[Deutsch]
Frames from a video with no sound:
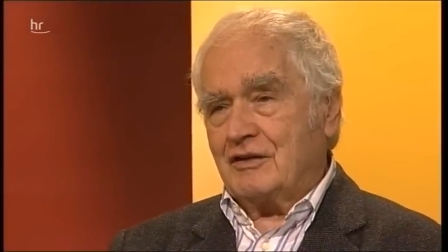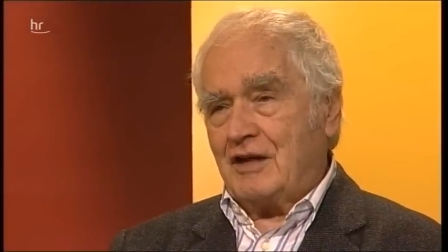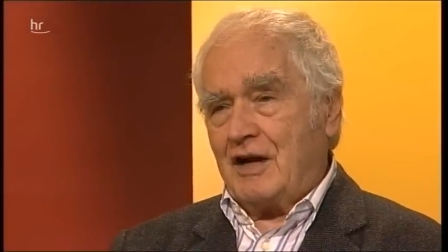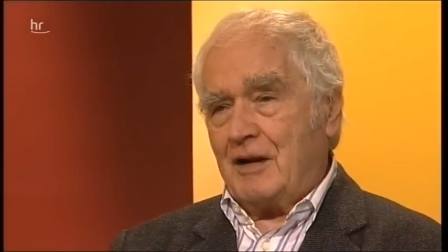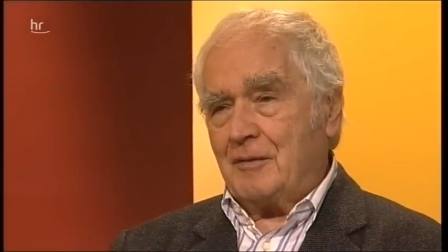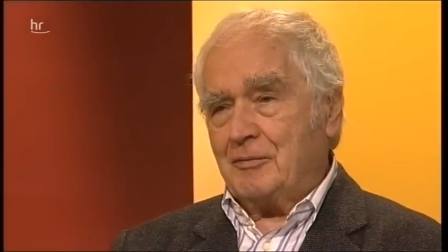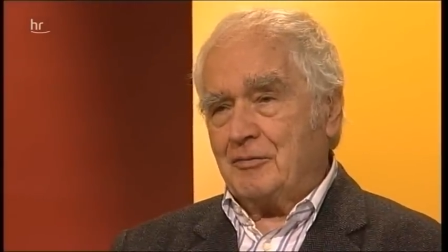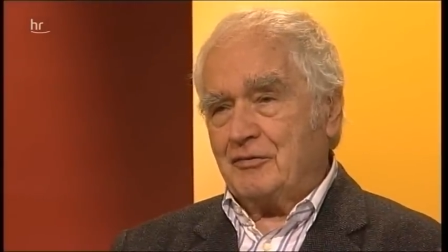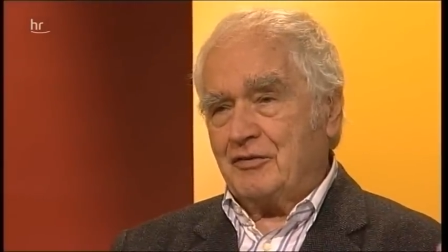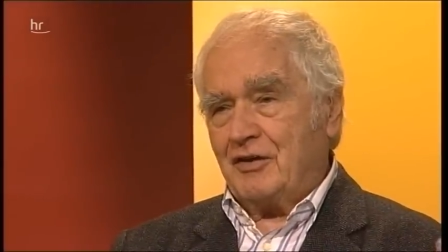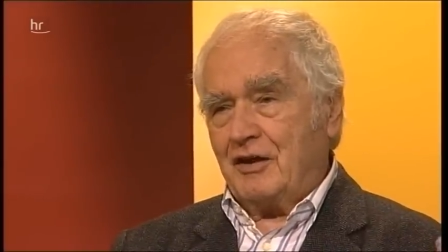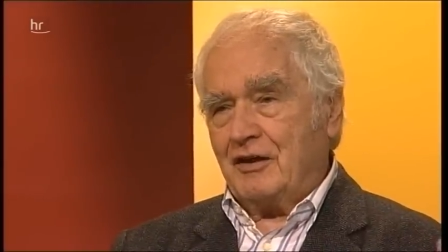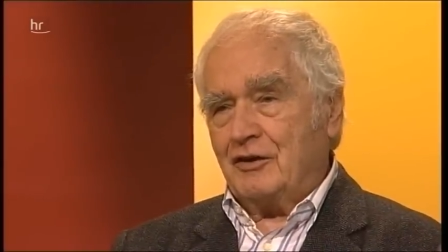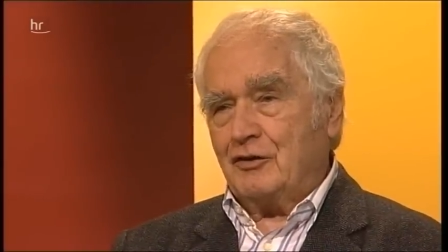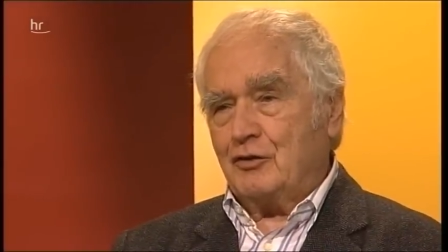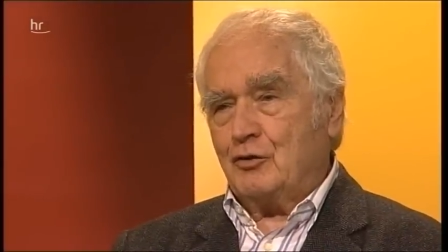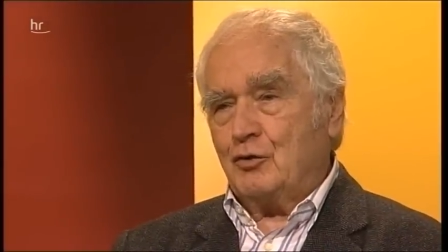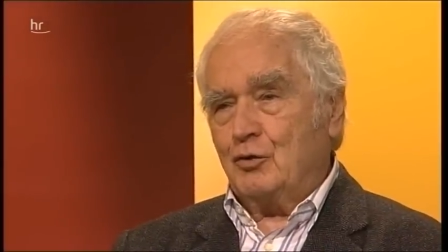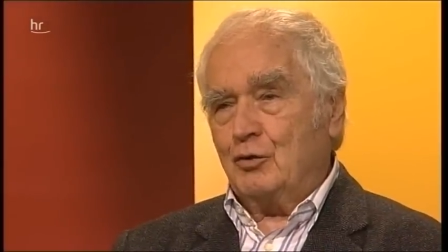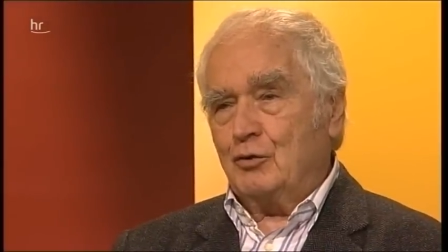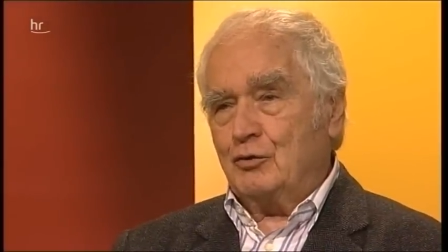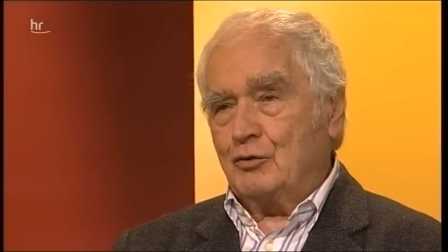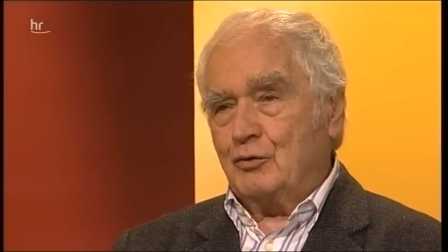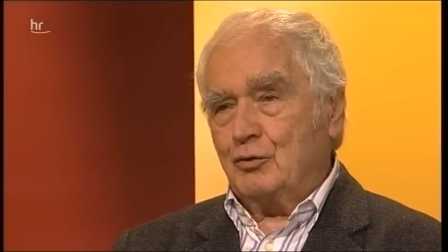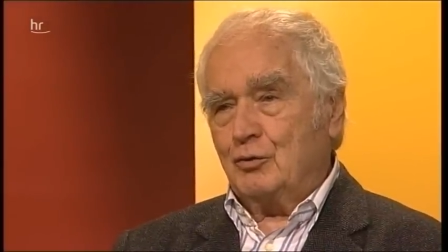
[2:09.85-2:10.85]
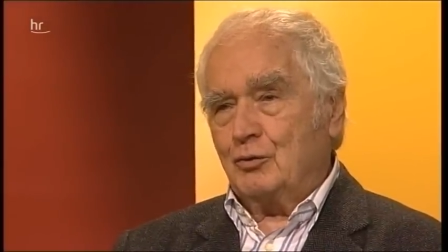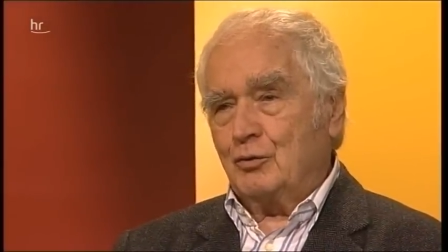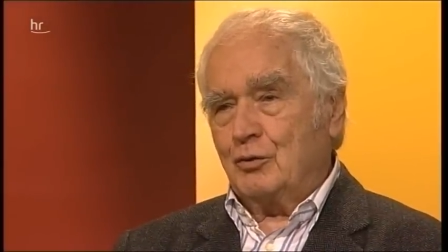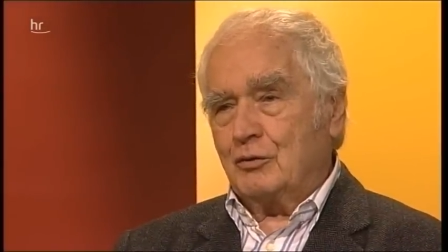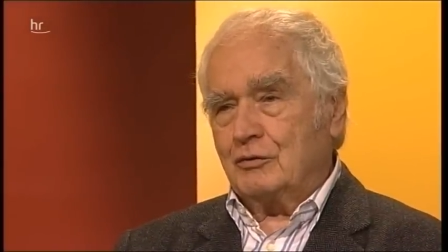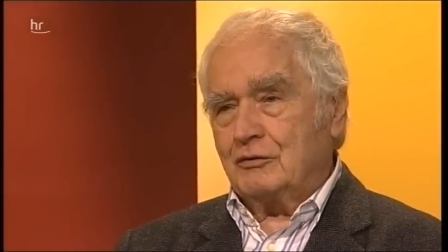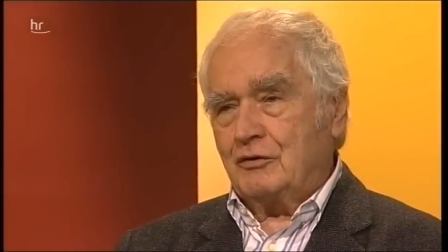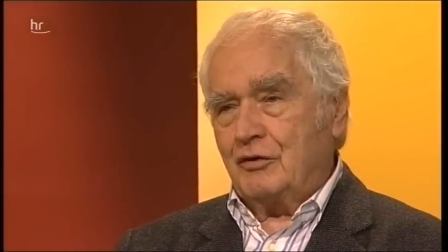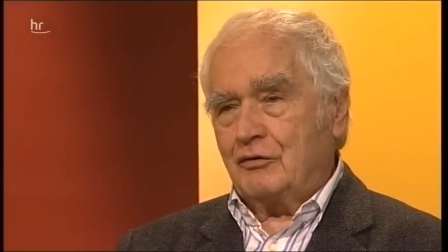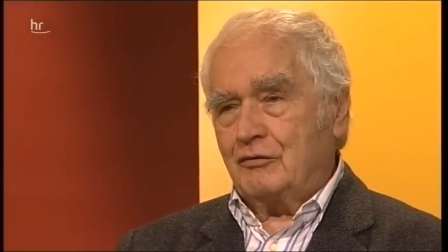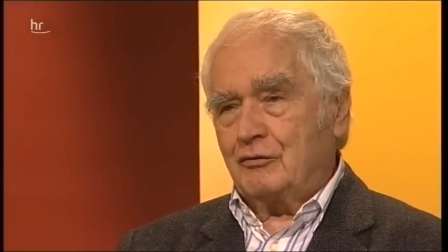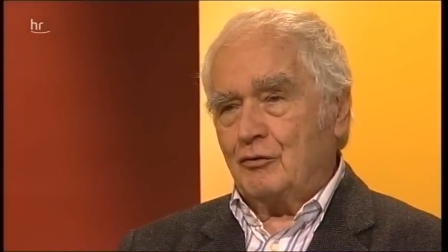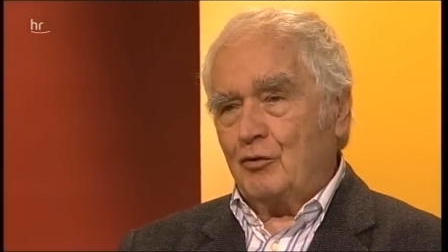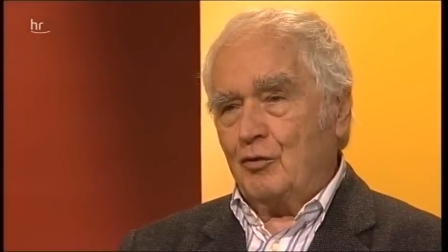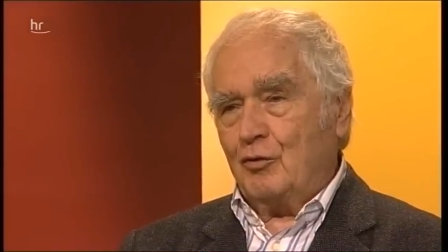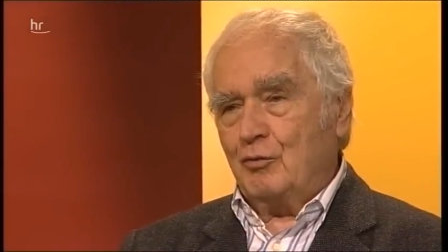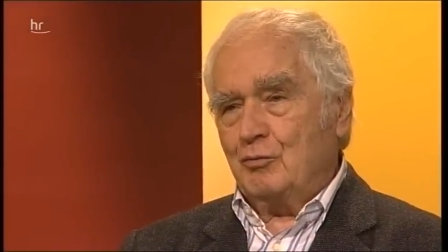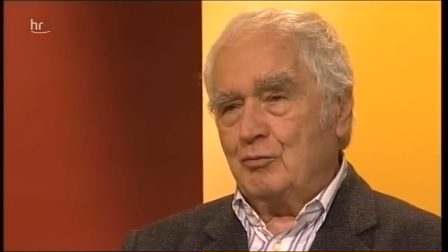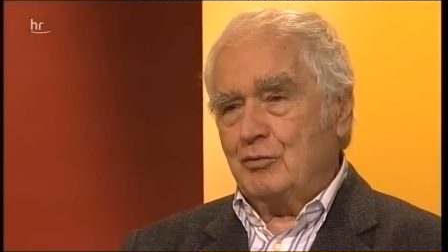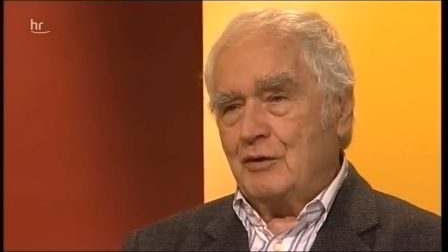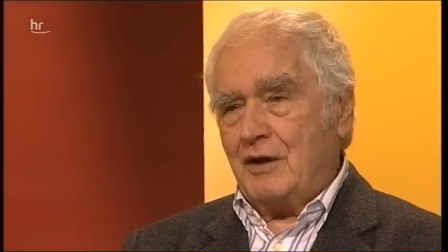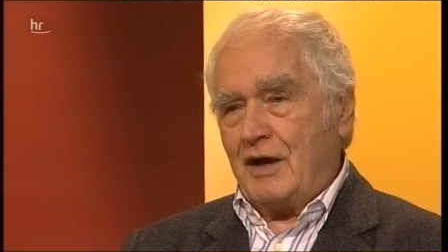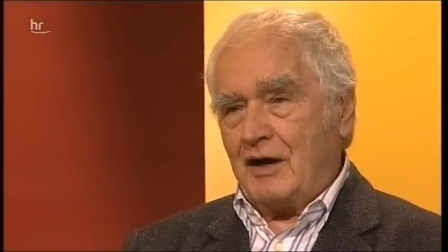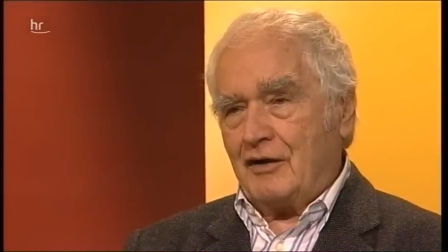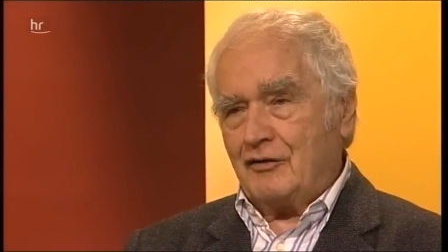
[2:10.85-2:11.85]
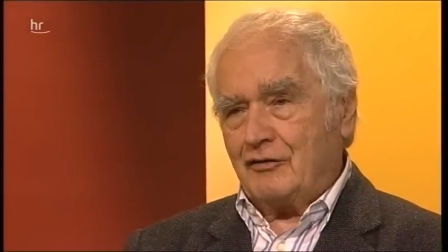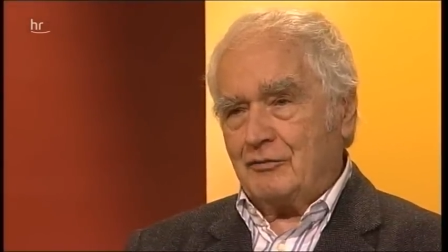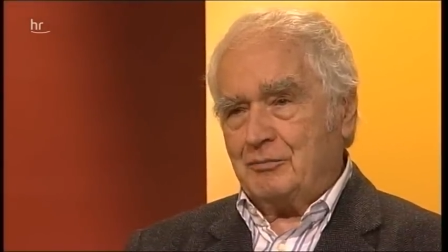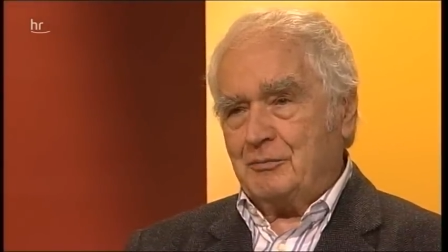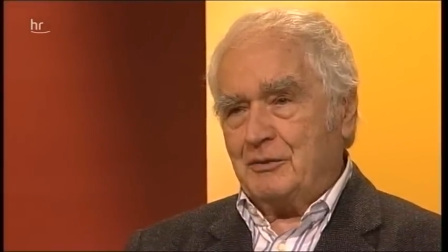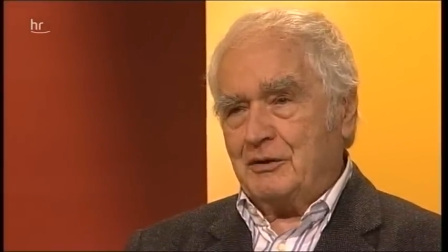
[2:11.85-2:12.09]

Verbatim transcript: gab es eine Kultur des Umgangs